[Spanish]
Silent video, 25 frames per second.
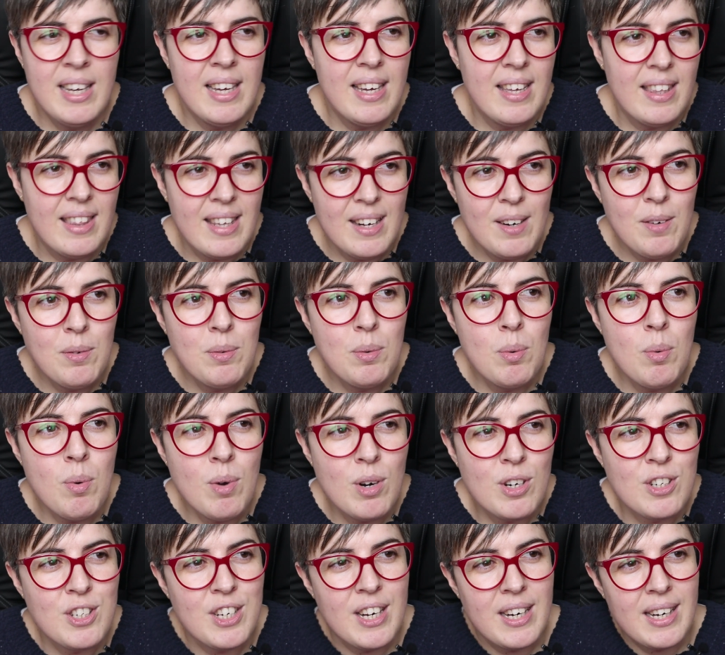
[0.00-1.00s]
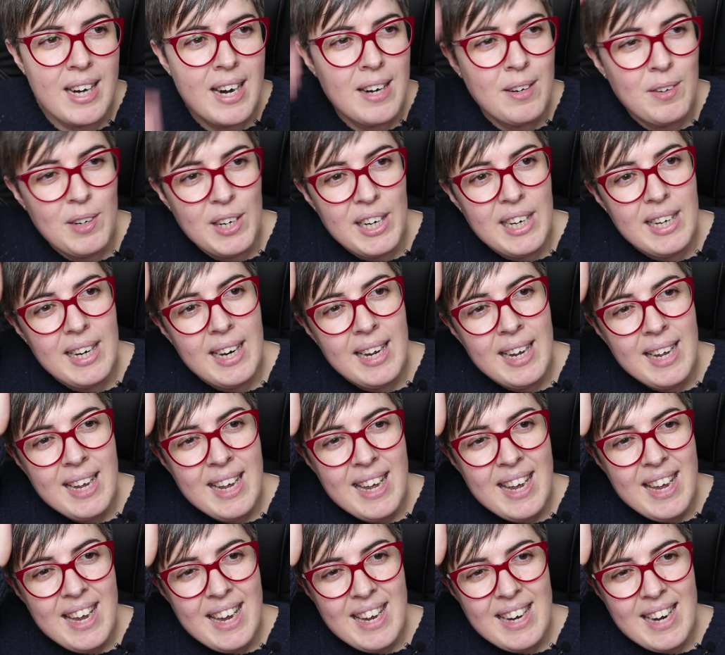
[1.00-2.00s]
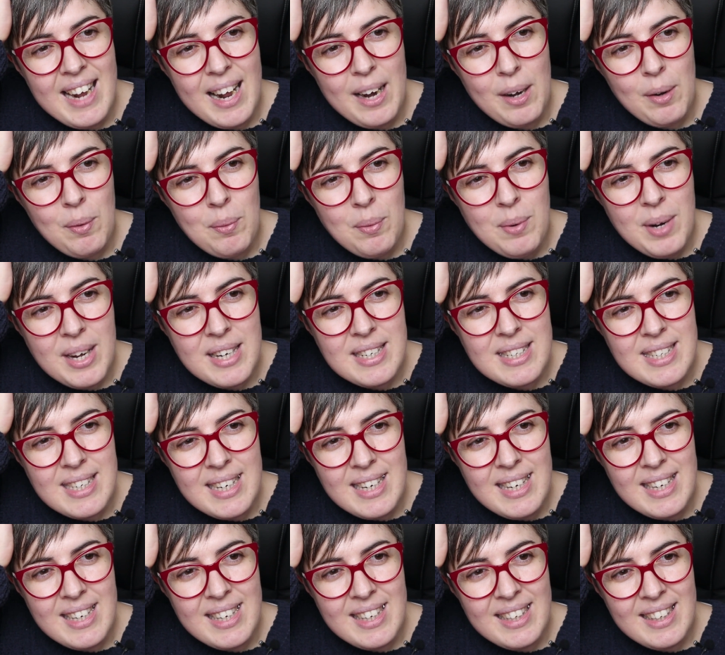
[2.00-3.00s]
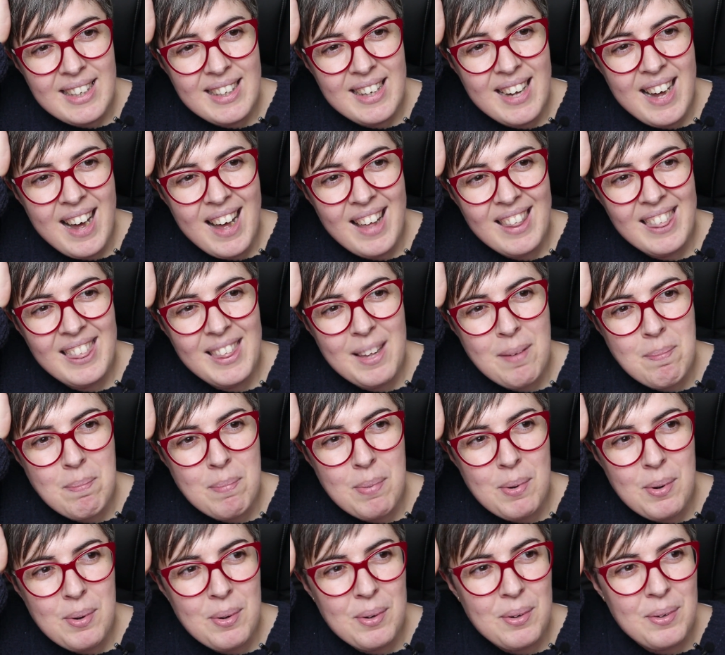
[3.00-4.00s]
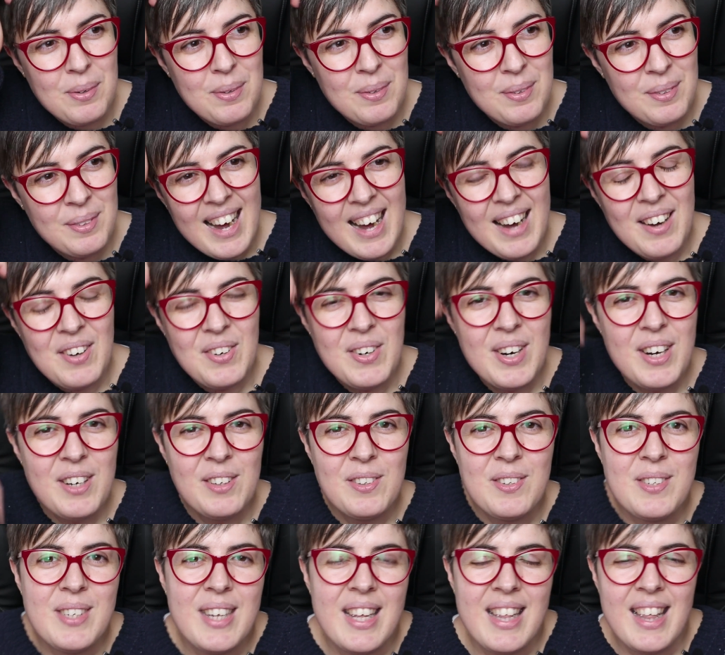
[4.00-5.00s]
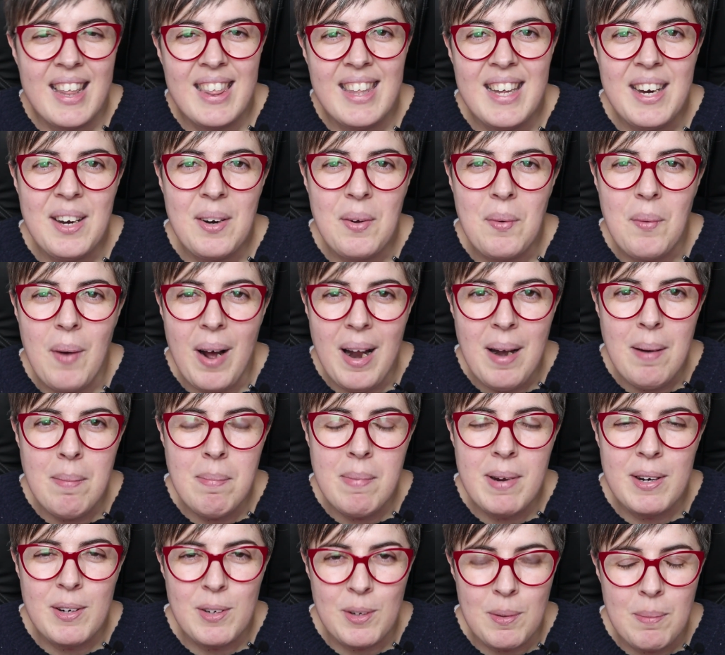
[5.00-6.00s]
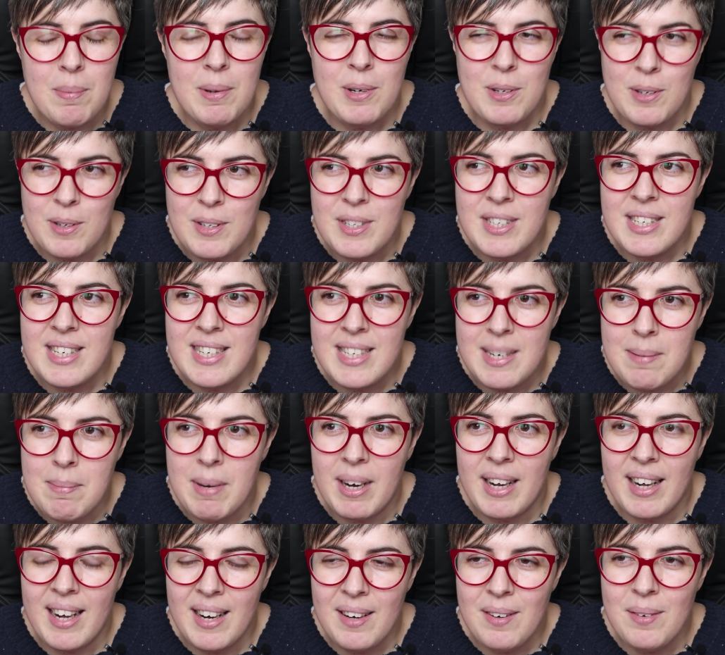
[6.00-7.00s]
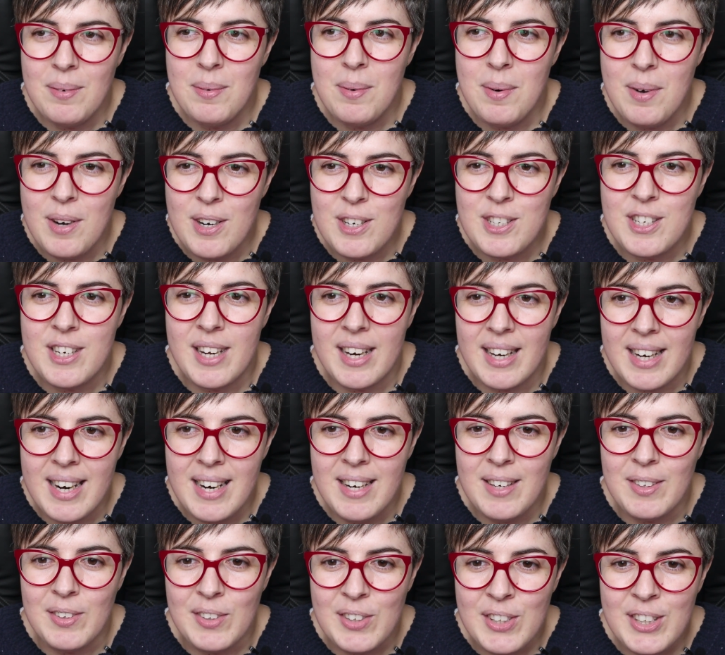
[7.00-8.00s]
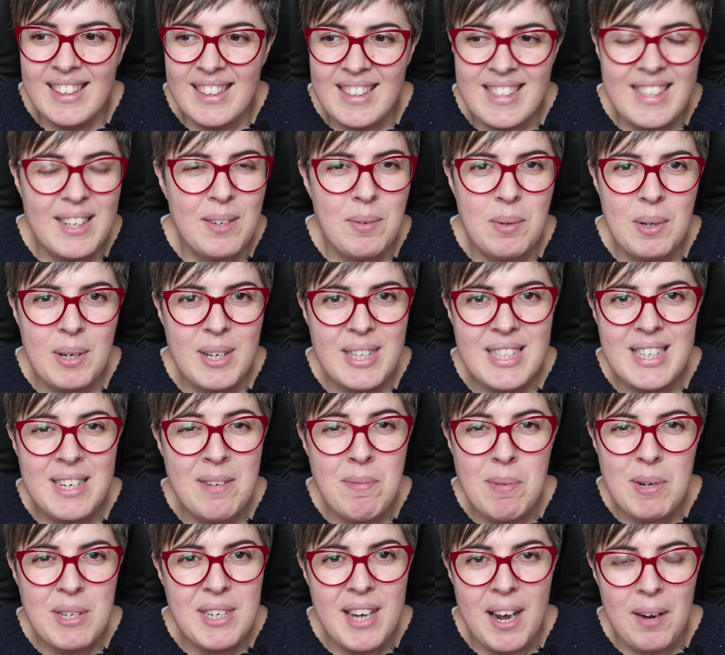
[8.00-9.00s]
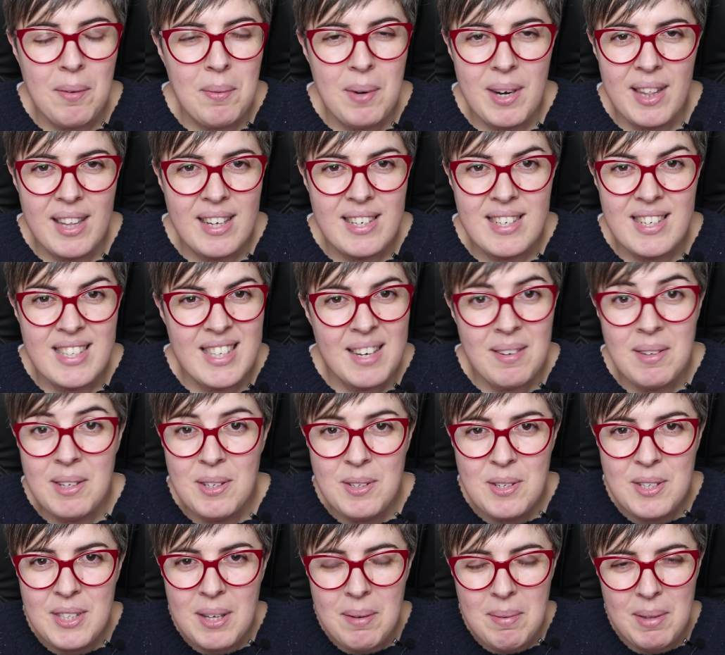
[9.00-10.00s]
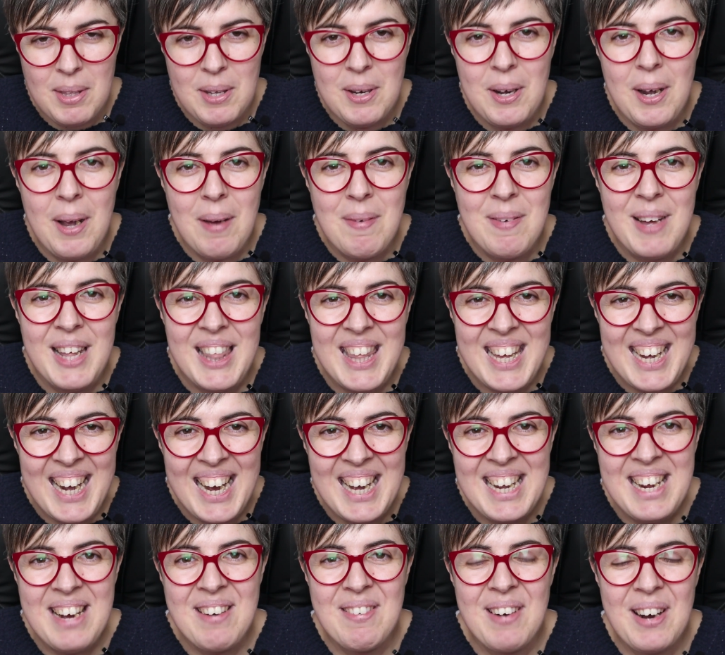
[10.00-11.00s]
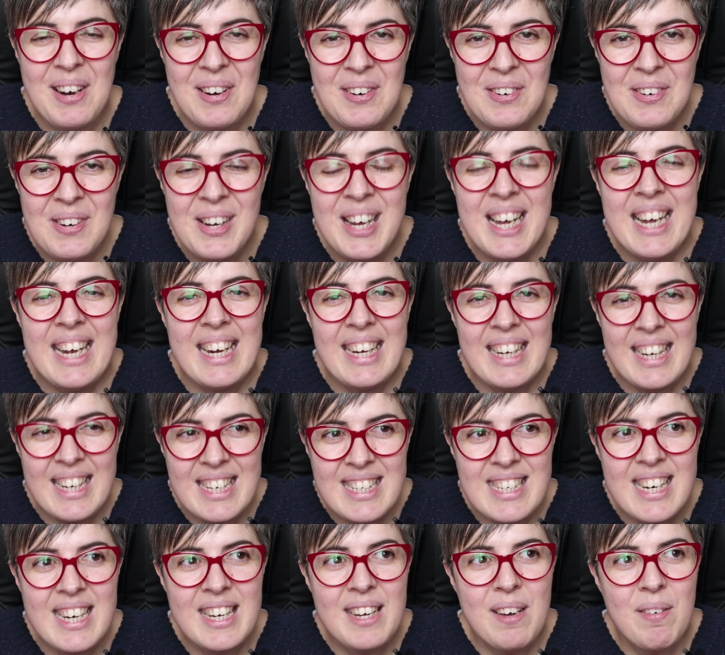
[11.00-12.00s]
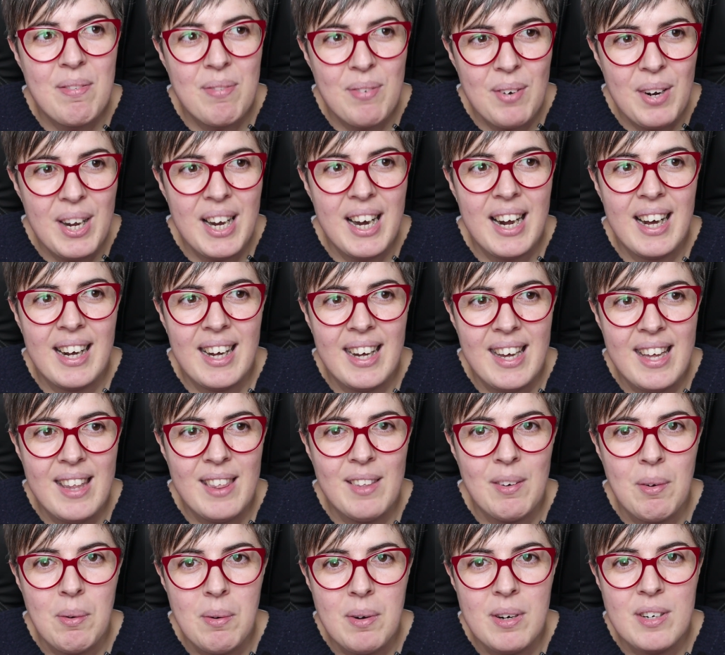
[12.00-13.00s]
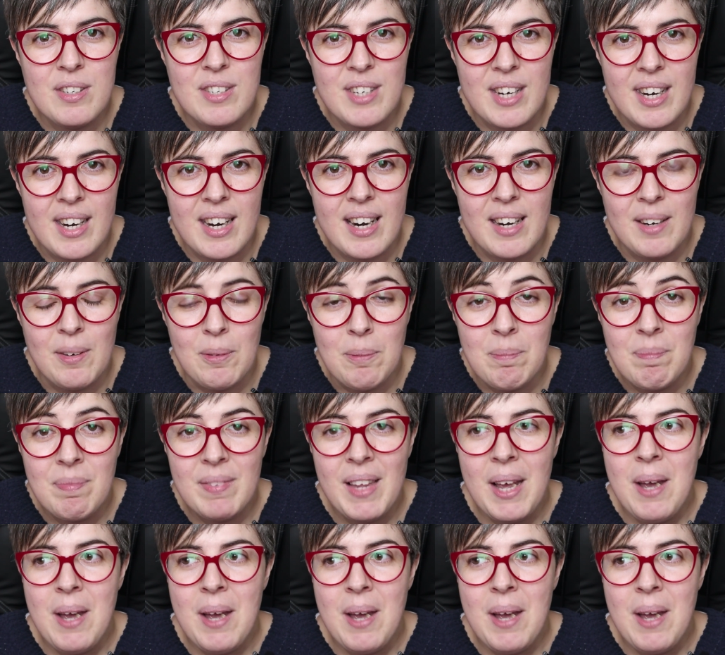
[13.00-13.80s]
Hicieron un Los Serrano en, en alguna serie hace poco. Ahora no sé decir cuál, pero, pero sí, se marcaron un Los Serrano. Seguro que Chimo se acuerda. Si está viendo este vídeo, que me diga ahí abajo qué serie fue la que hizo un Los Serrano.